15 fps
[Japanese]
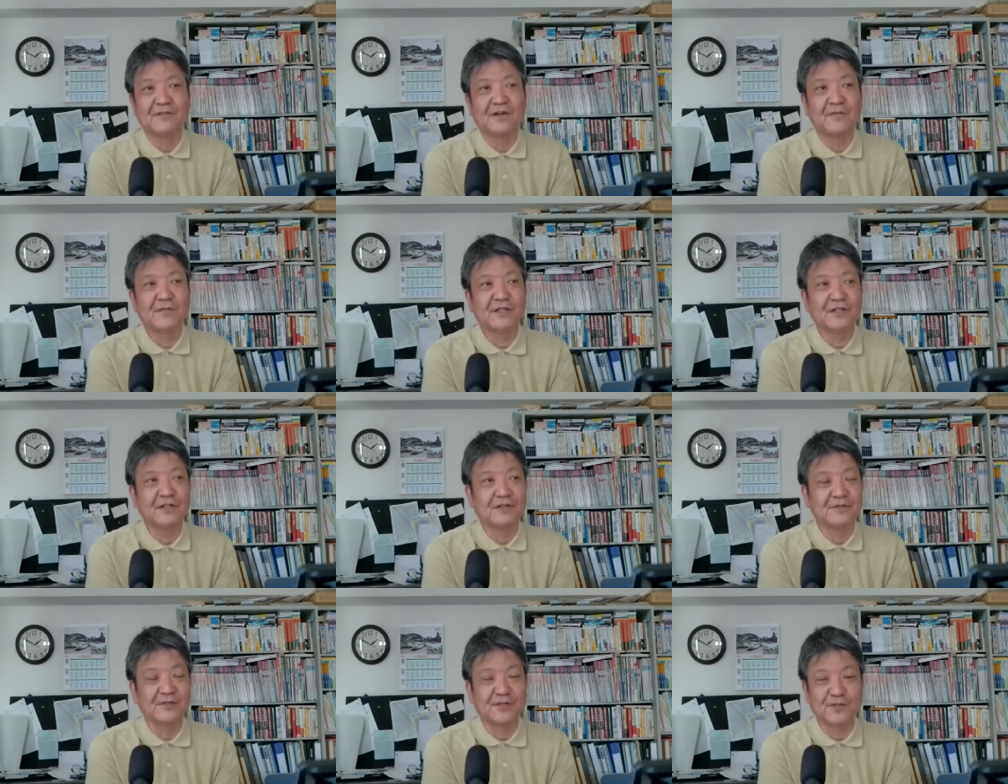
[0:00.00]
まあ、皆
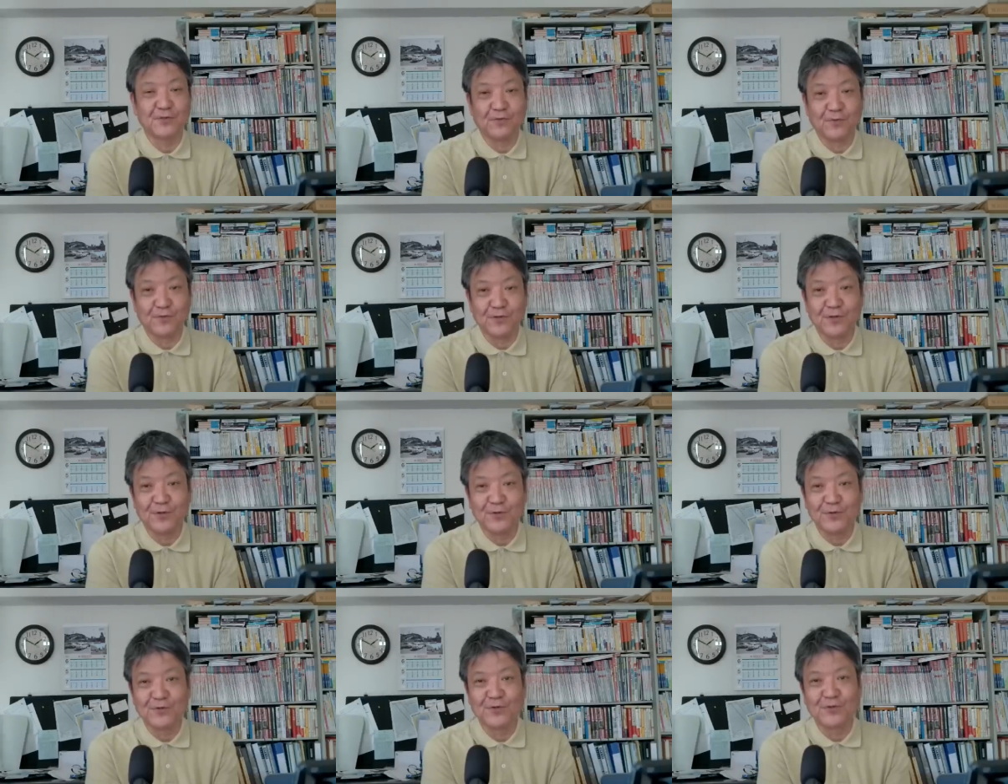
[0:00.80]
さん非常に
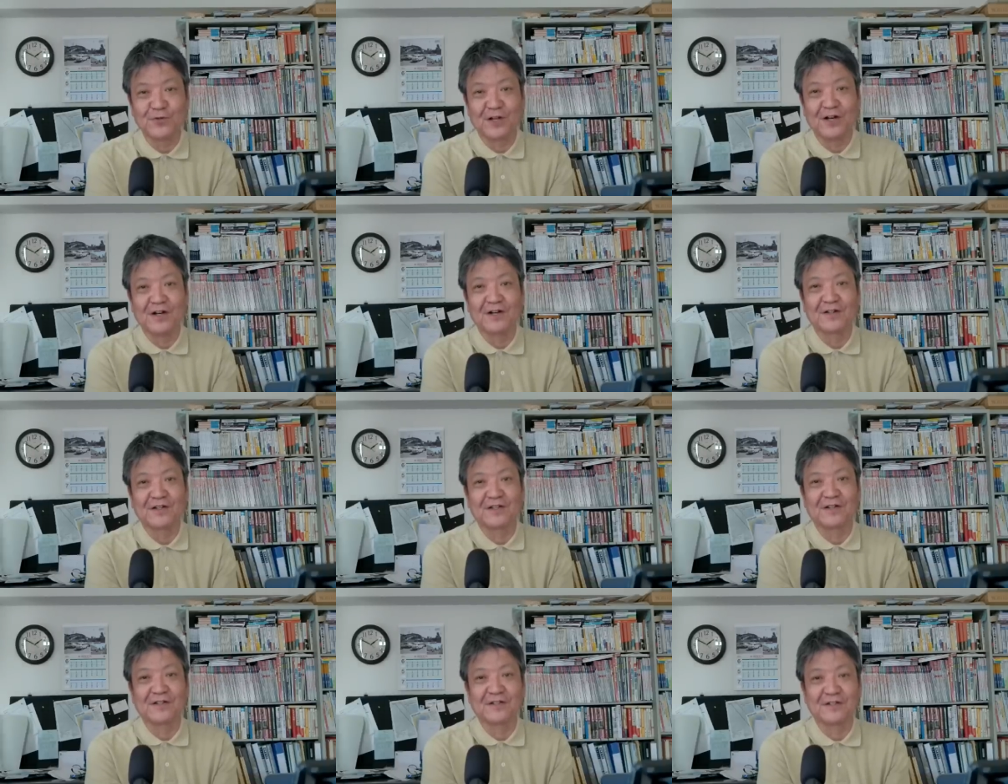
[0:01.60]
優秀な
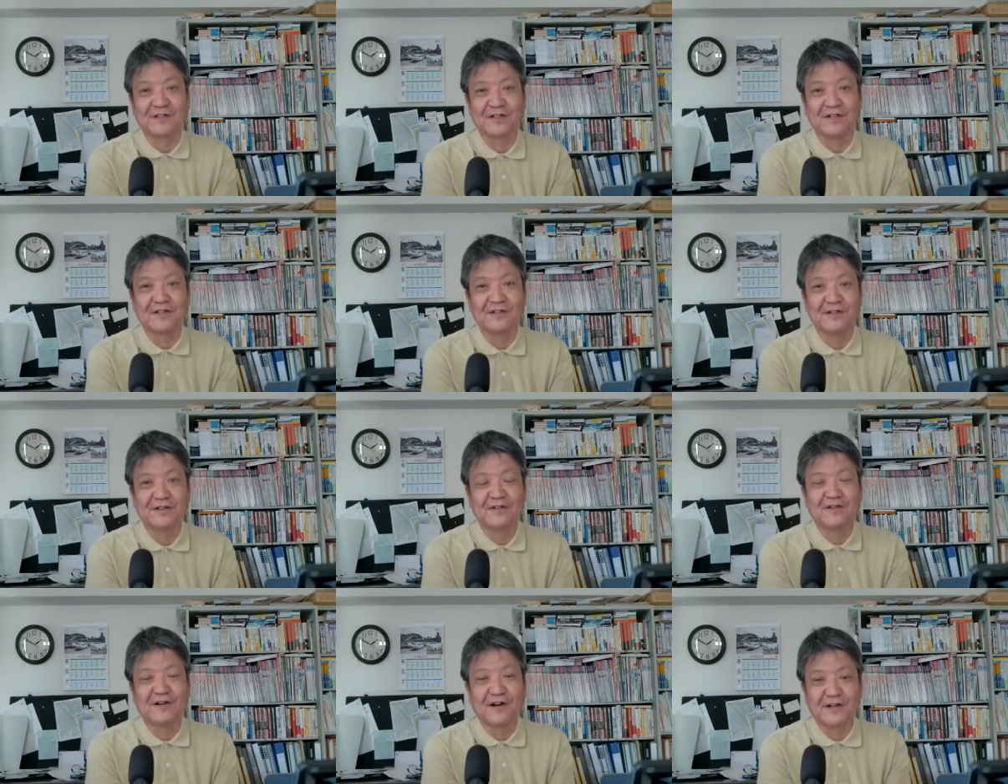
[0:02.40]
方々で
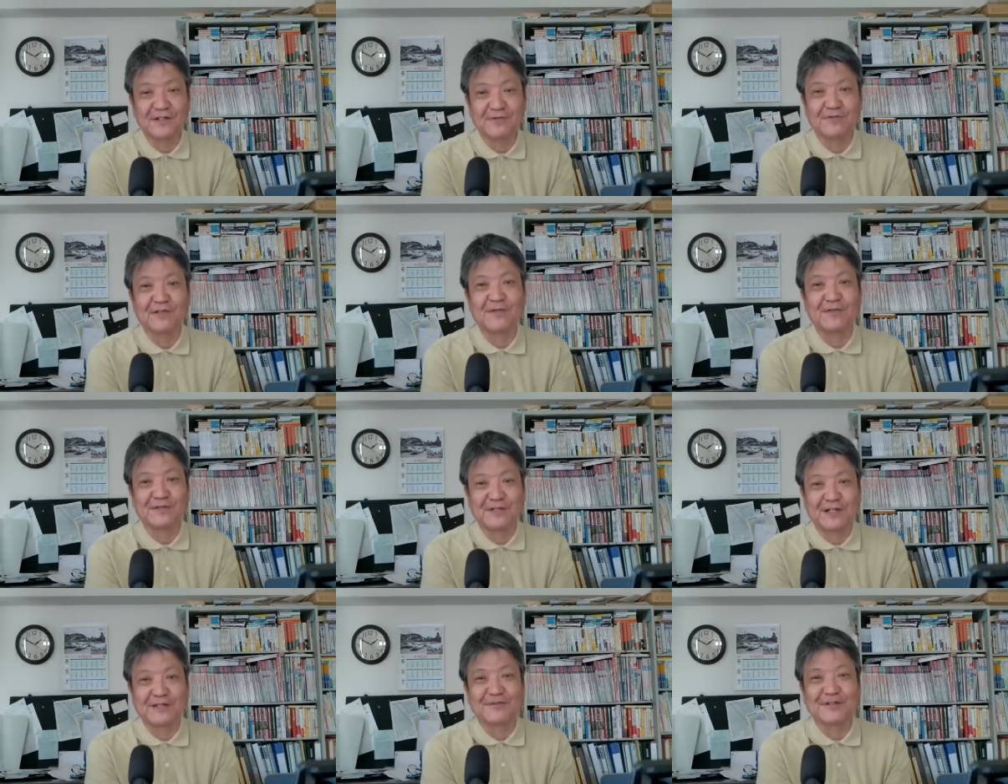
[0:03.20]
ありがとうございま
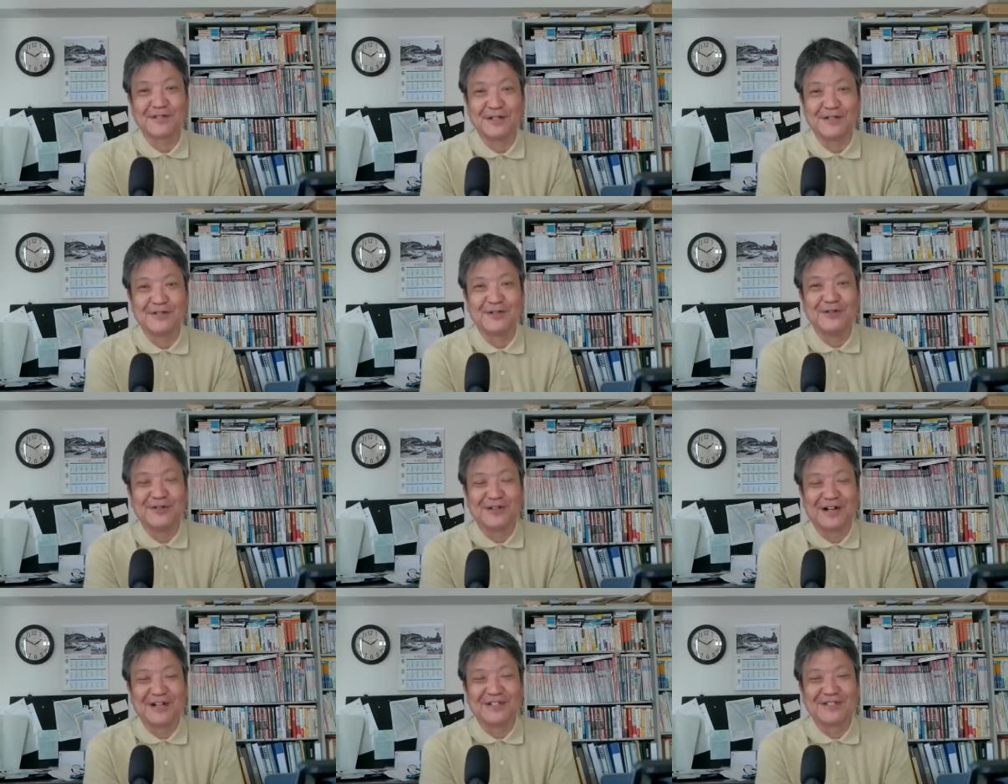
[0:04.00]
すなってくださいってい
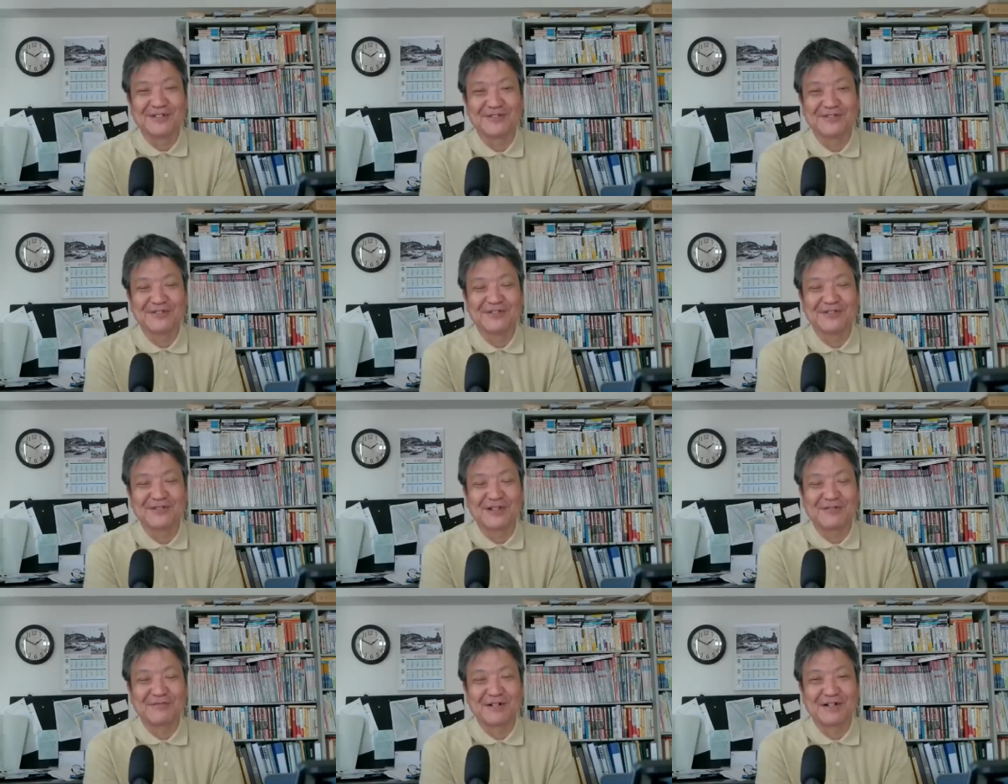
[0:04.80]
う感じの人たち
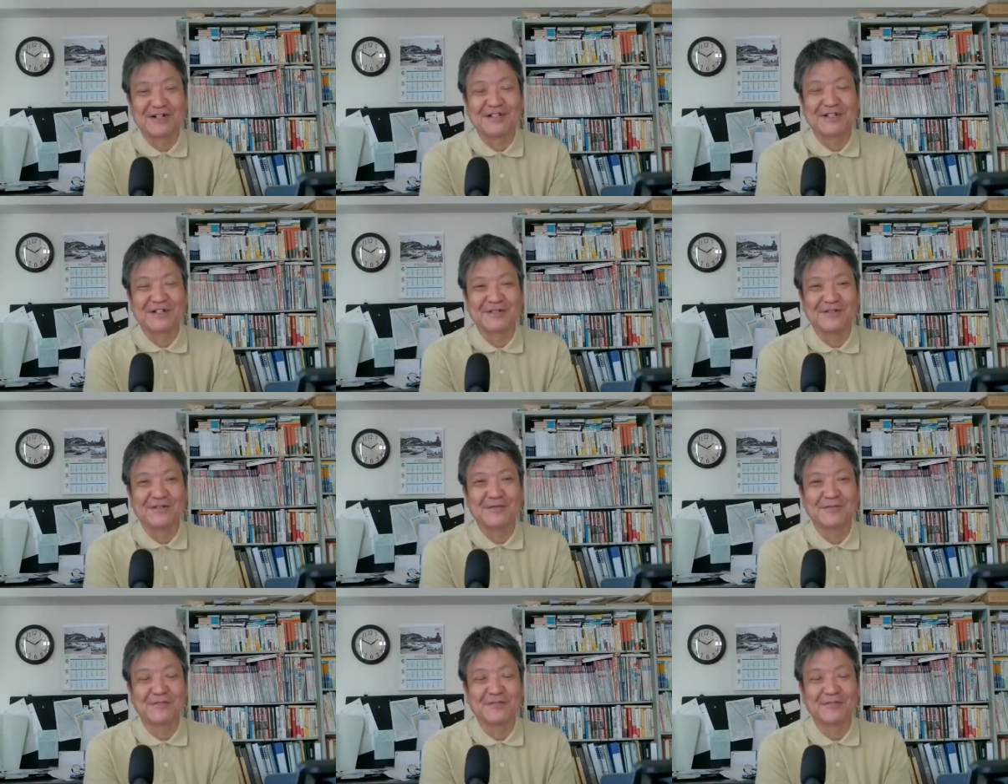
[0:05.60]
ばっかりでしたけど